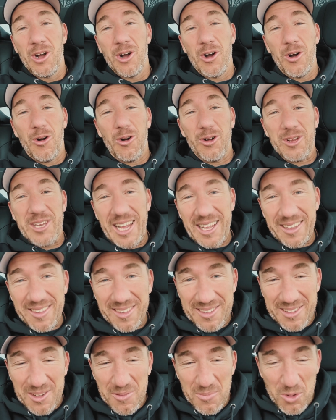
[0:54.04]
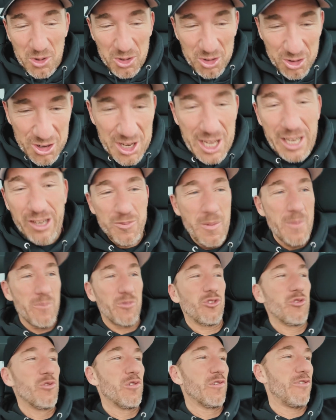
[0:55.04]
Und jetzt muss ich nicht mit dem
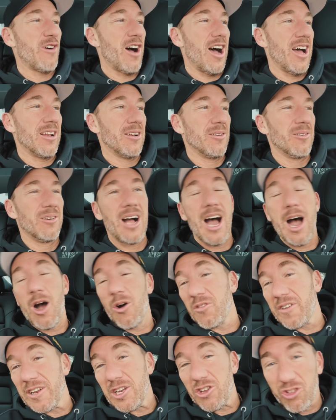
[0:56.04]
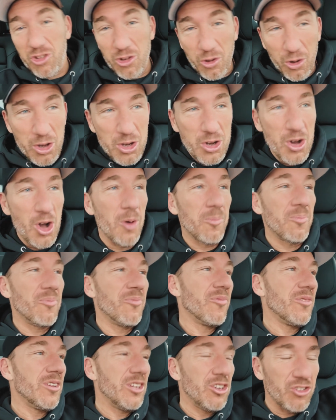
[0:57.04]
Zug fahren auch wenn ich zurückkomme,
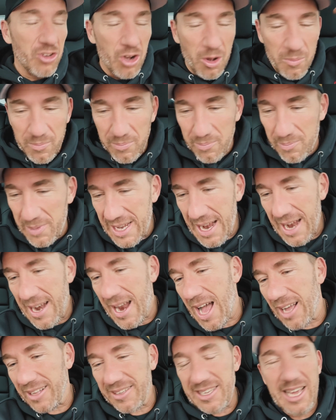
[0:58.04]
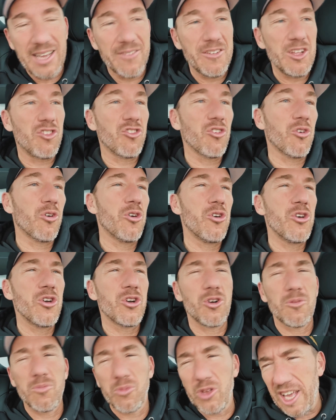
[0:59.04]
ich komme Mitternacht irgendwie zurück
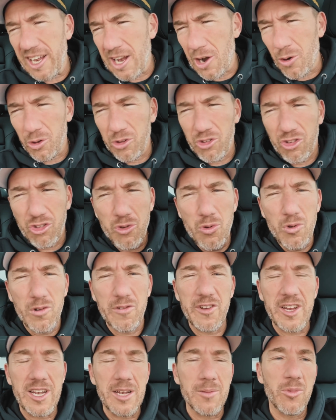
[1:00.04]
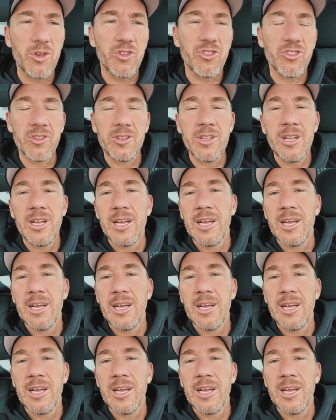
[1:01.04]
und hätte noch einen Zug finden müssen.